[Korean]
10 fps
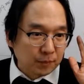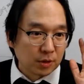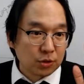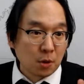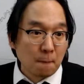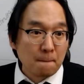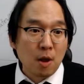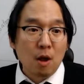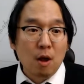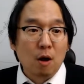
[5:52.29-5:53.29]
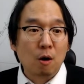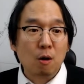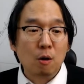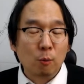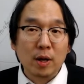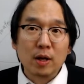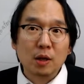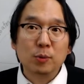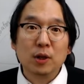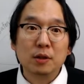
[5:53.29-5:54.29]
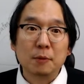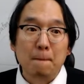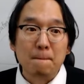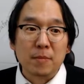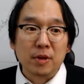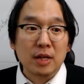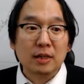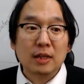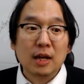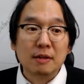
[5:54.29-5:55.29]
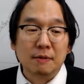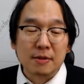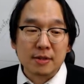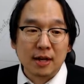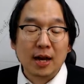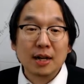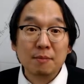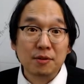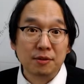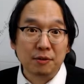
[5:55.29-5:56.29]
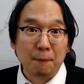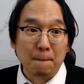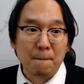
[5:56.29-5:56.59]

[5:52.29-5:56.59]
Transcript: 그죠? 어, 왜라기보다는 일단 사람들은